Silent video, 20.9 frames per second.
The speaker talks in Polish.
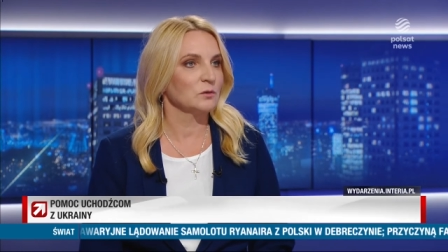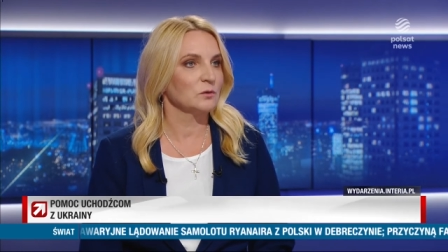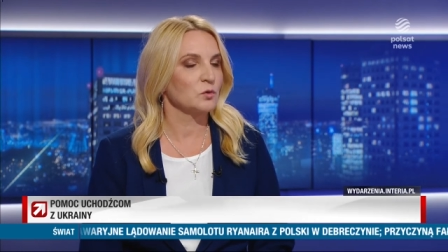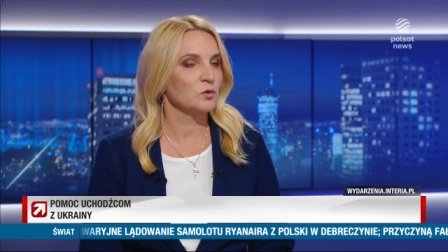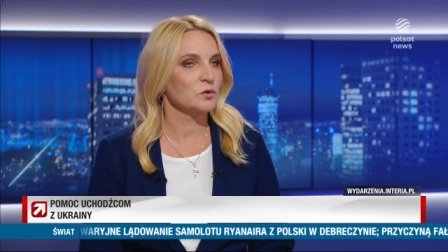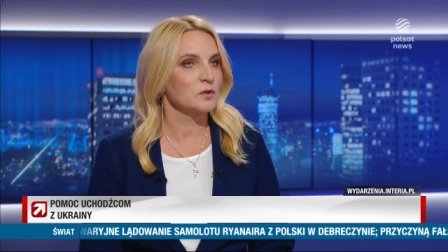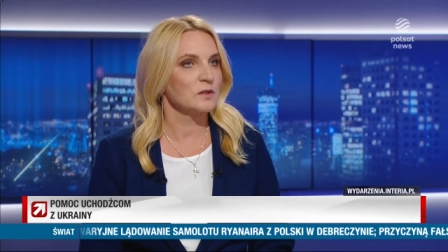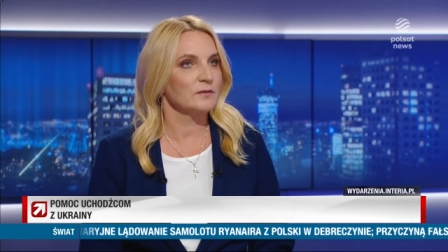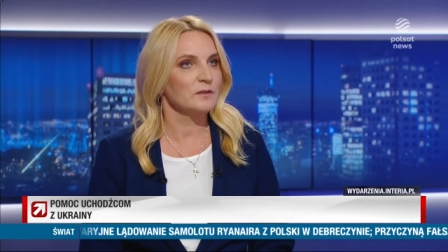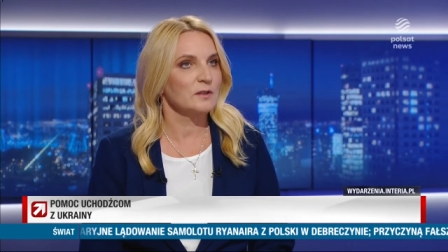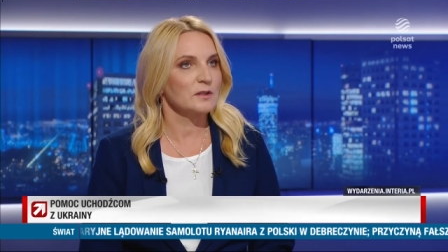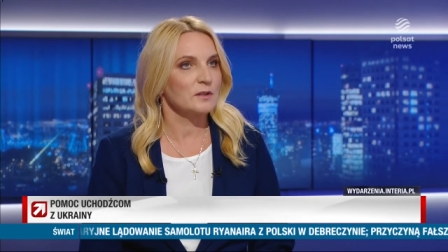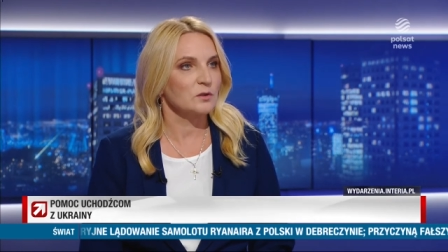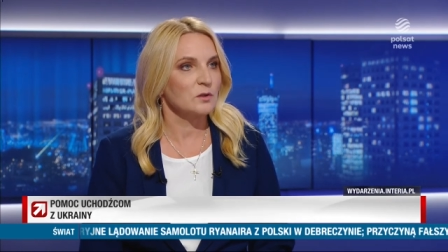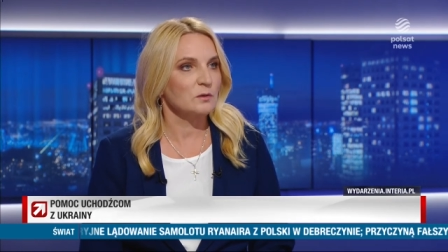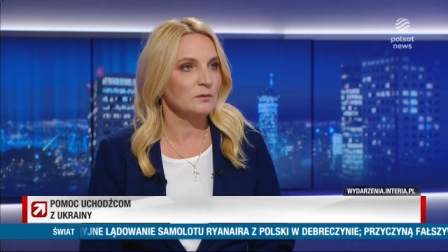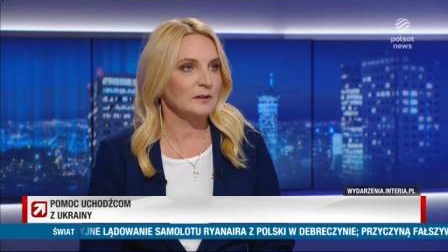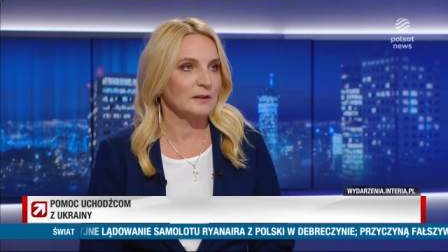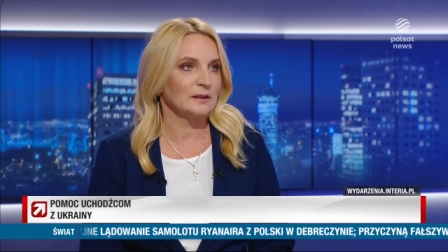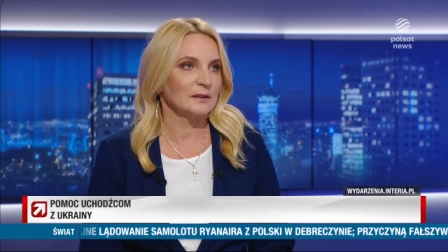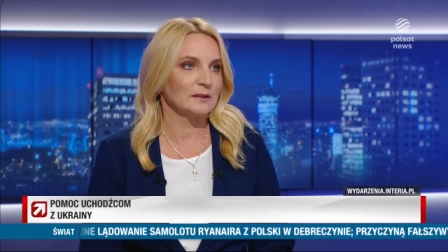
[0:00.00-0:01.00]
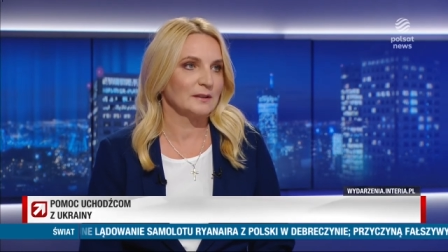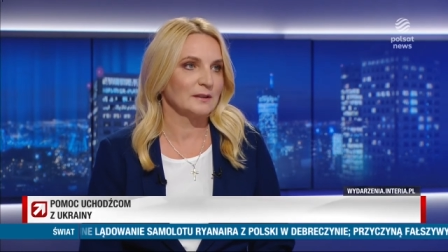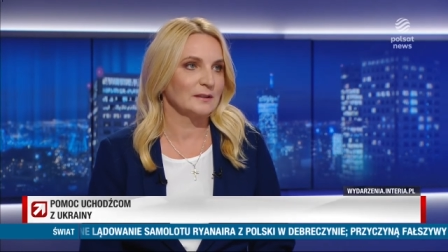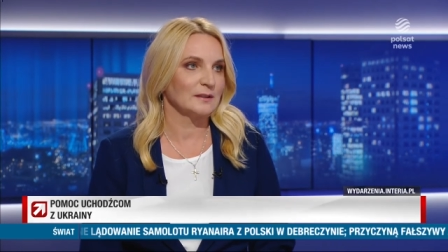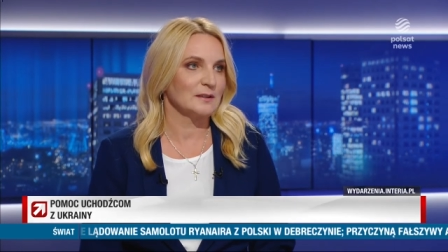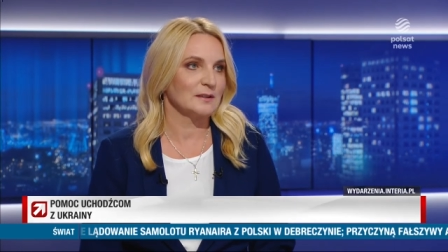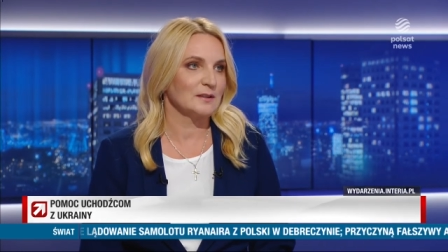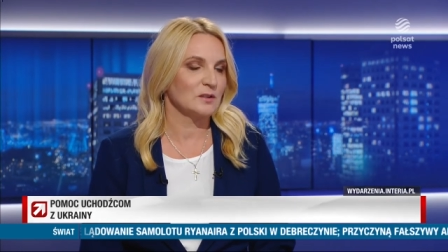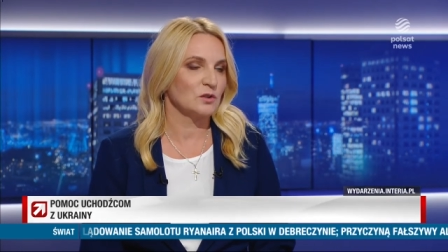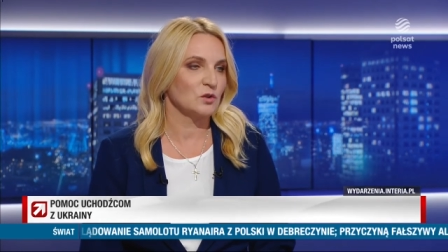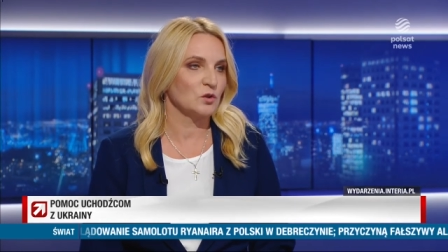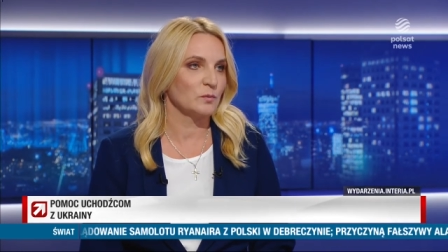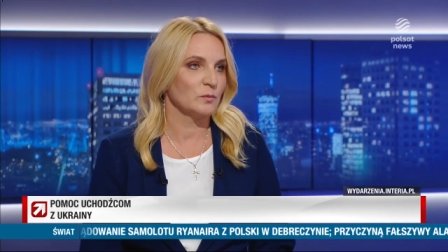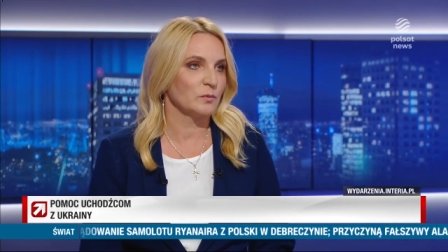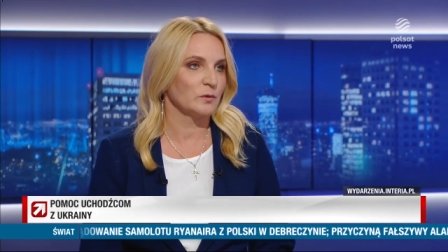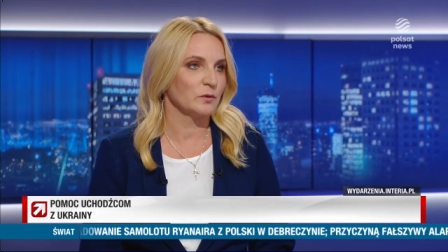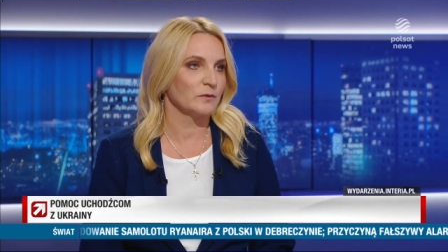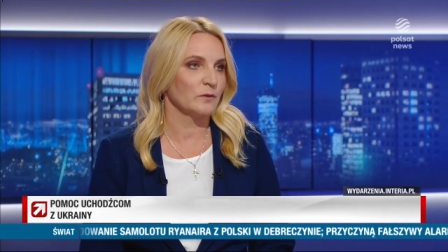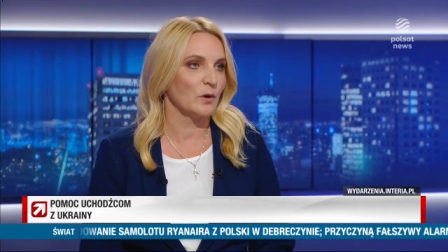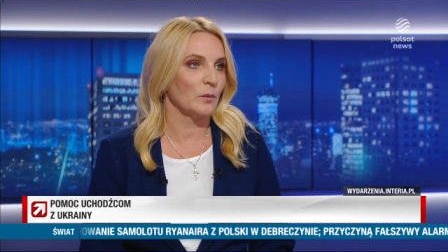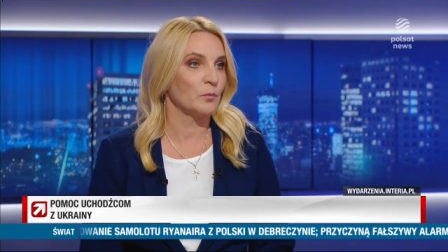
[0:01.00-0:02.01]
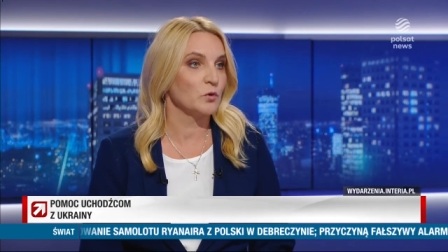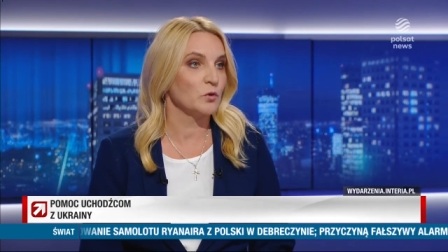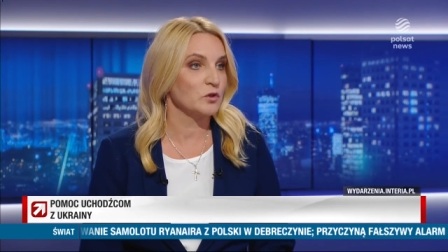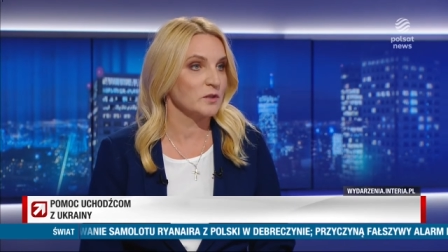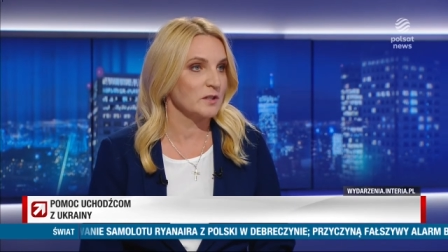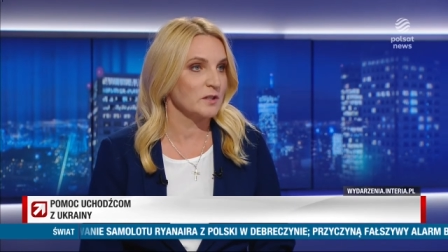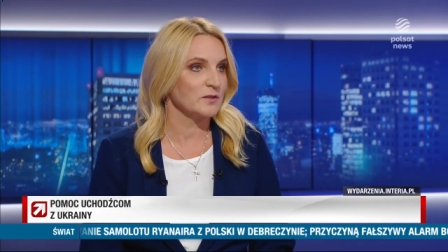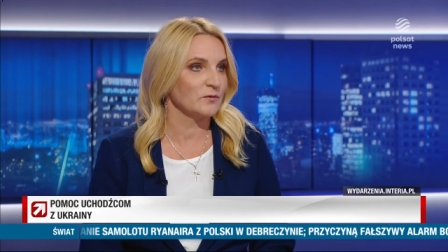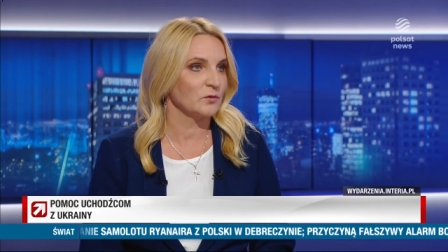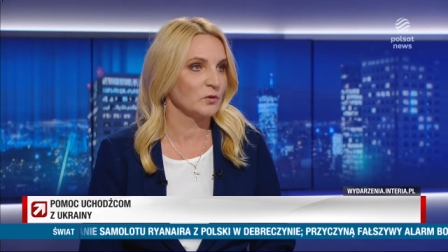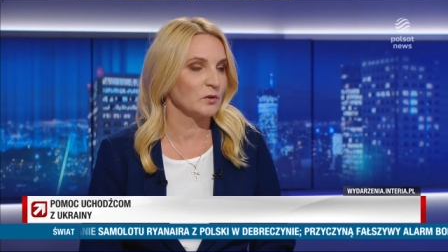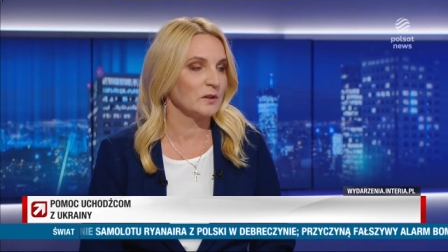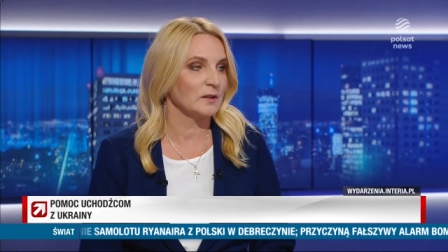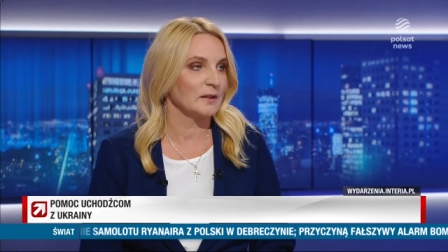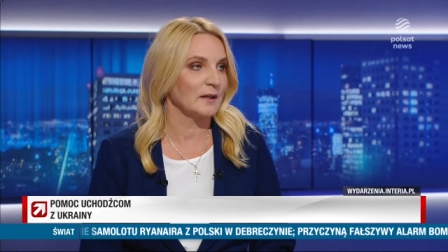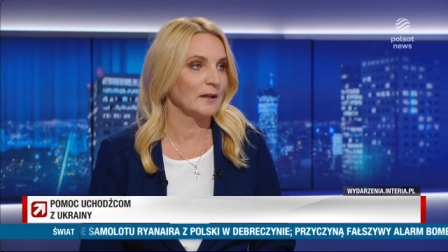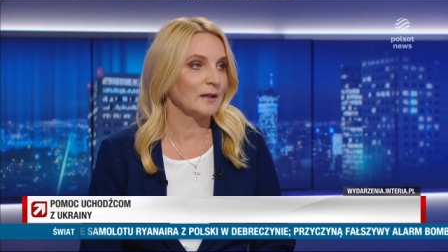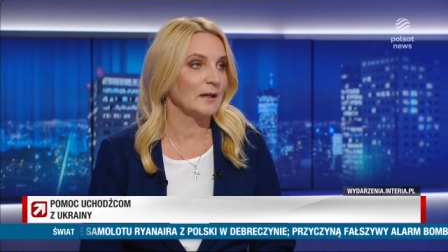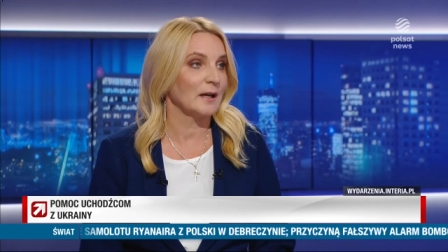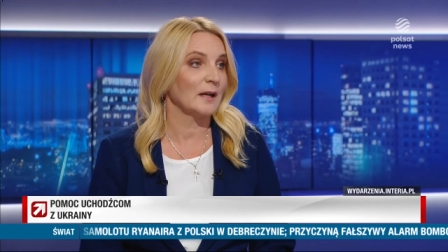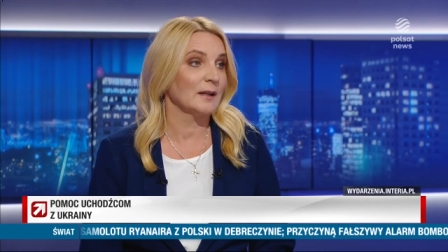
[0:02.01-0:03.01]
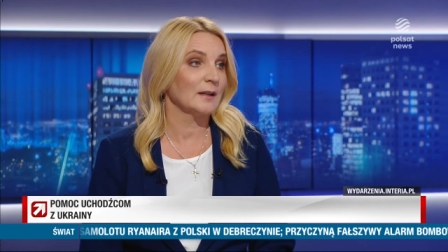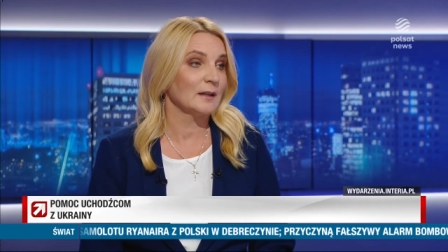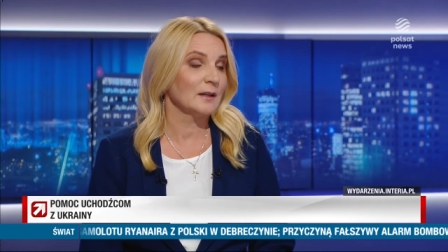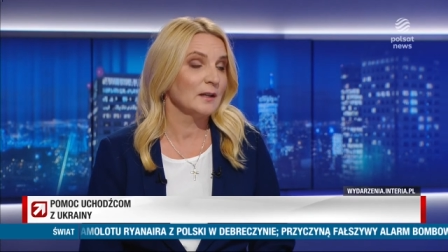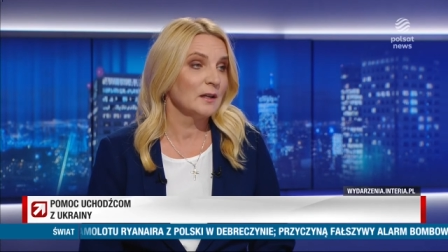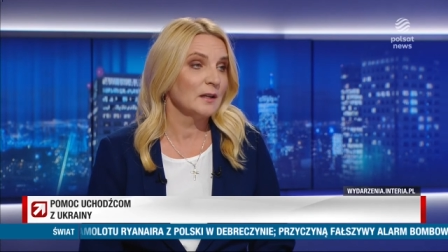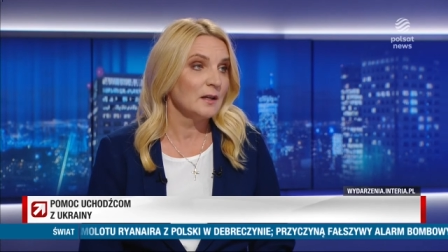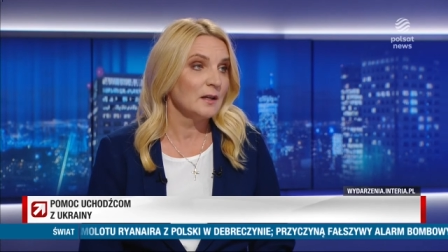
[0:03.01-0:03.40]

już nie wykazują takiej tendencji, żeby opuszczać swój kraj, ale